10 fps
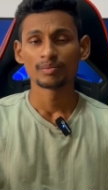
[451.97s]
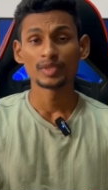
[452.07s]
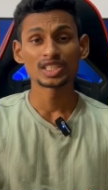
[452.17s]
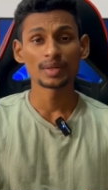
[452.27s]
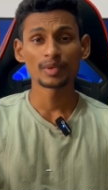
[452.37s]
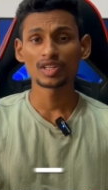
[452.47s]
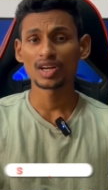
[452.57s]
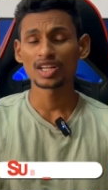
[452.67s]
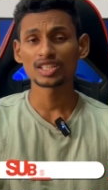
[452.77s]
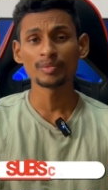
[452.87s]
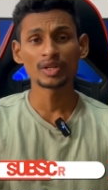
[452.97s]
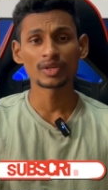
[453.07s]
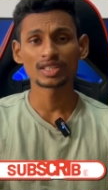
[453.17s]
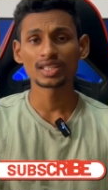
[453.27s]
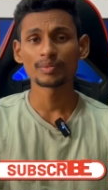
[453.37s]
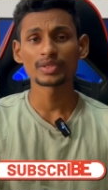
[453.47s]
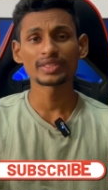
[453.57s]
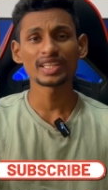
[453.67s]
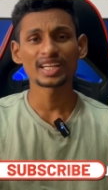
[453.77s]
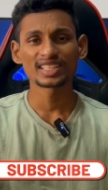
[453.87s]
మీరు చెప్పిన నాలెడ్జ్ మీకు వర్త్
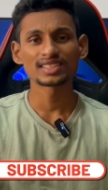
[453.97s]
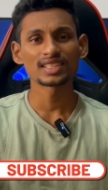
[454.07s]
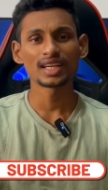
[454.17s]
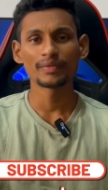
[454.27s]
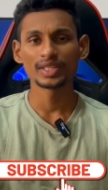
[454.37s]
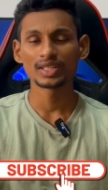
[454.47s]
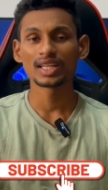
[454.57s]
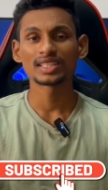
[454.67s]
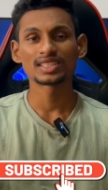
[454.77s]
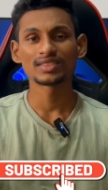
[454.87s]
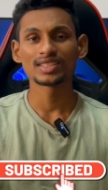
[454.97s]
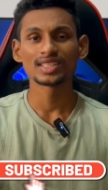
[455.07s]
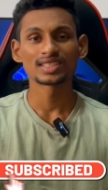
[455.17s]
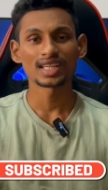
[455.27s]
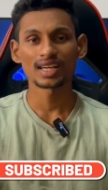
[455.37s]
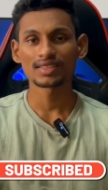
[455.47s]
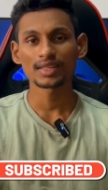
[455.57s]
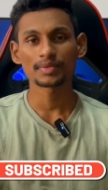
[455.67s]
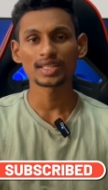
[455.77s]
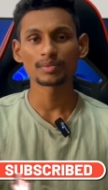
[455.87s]
అనిపిస్తే ఖచ్చితంగా వీడియోని లైక్ చేసి ఛానల్
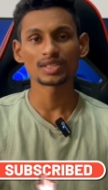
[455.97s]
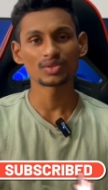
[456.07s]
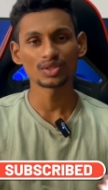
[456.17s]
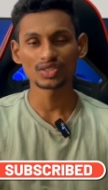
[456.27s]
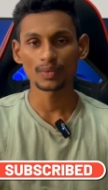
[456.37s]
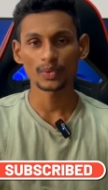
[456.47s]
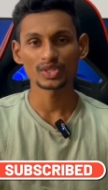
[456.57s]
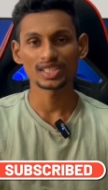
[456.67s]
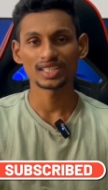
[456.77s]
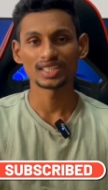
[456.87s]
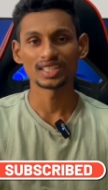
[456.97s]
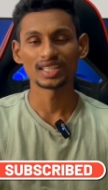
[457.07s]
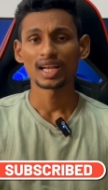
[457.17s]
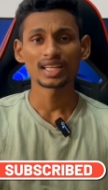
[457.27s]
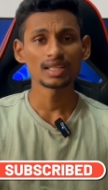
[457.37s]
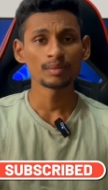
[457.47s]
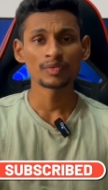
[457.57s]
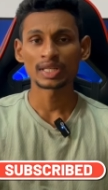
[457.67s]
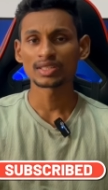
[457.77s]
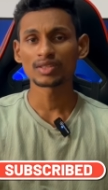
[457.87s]
సబ్స్క్రైబ్ చేసుకుని సపోర్ట్ చేయండి అలాగే మీ
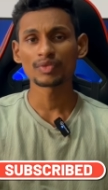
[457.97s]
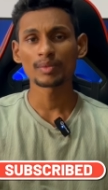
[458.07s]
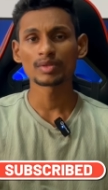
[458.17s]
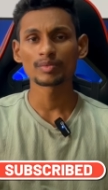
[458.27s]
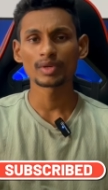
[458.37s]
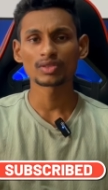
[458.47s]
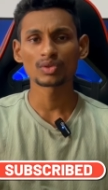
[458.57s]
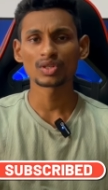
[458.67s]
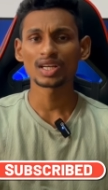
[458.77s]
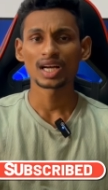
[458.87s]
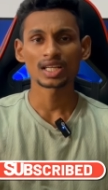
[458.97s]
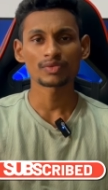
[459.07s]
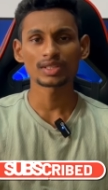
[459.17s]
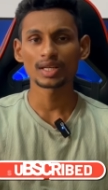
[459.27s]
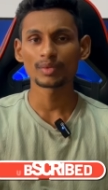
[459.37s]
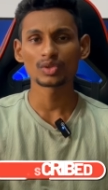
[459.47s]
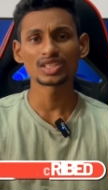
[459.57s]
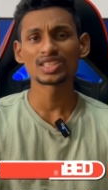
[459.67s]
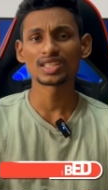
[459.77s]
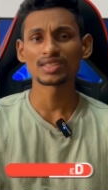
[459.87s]
ఫ్రెండ్స్ అండ్ ఫ్యామిలీ మెంబర్స్ కూడా అశ్వత్థామ
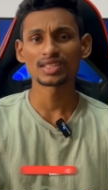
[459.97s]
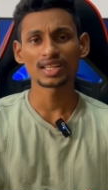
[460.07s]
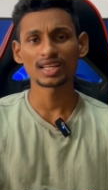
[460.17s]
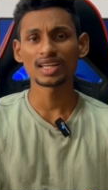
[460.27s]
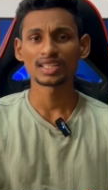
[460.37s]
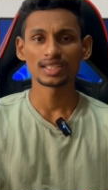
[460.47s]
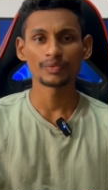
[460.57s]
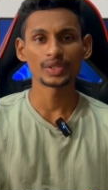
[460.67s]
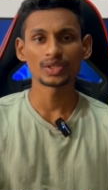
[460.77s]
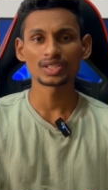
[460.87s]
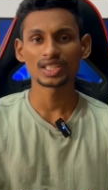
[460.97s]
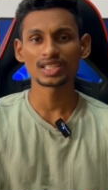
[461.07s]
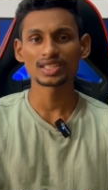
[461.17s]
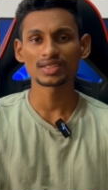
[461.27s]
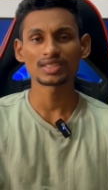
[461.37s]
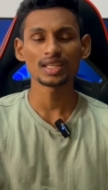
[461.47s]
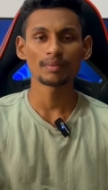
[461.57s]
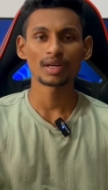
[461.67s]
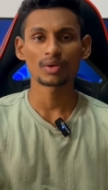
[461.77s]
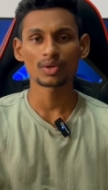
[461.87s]
గురించి తెలిసేలాగా ఈ వీడియోని షేర్ చేస్తే
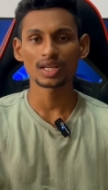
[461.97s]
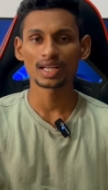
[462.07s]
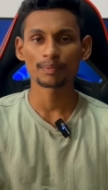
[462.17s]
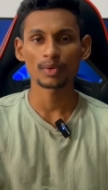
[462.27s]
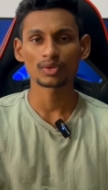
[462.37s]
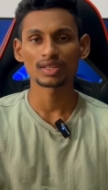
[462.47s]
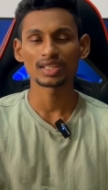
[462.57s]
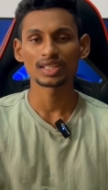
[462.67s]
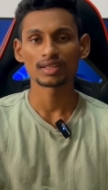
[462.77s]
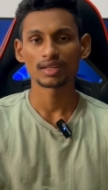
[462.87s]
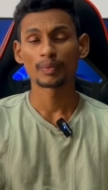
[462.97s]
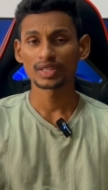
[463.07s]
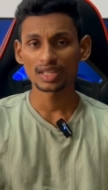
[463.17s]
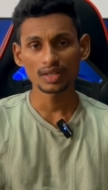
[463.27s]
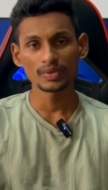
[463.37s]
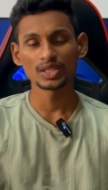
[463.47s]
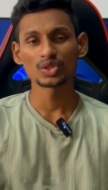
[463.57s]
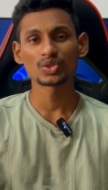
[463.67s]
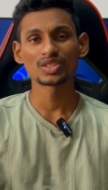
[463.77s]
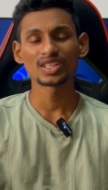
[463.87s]
మాకు కూడా హెల్ప్ అవుతుంది ఇప్పటిదాకా వీడియో
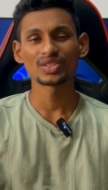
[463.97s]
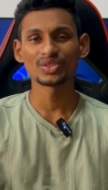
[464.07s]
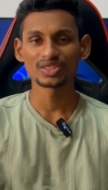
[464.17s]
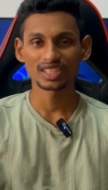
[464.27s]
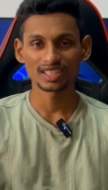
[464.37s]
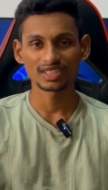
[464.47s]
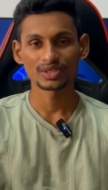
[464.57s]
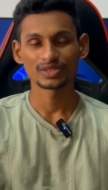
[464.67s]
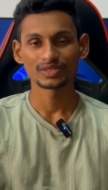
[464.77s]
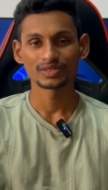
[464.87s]
చూసినందుకు థ్యాంక్ యూ